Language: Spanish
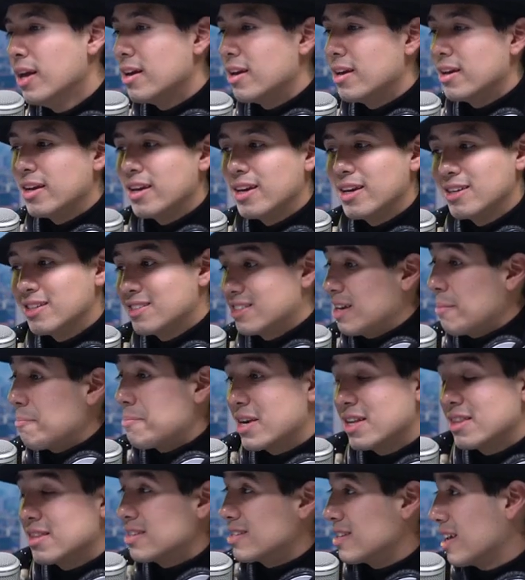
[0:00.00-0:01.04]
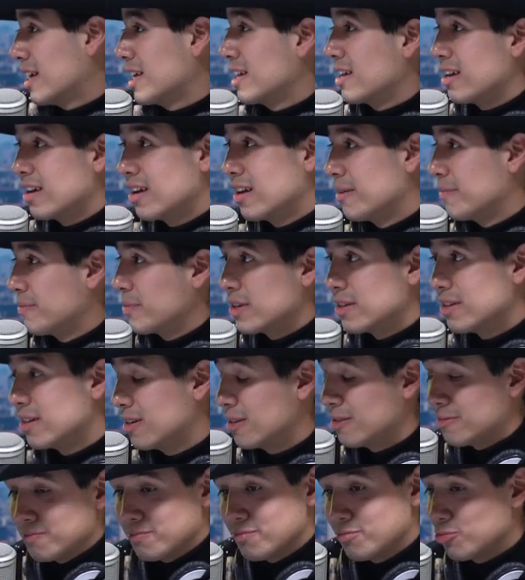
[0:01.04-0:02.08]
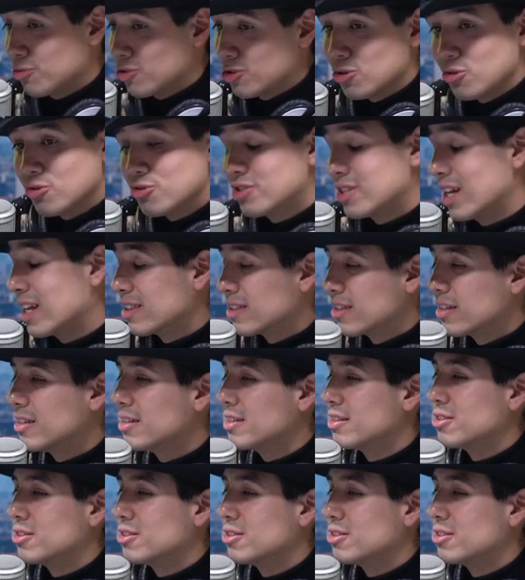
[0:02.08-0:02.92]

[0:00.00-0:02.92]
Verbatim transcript: es de aprendizaje, eh, pues, constante.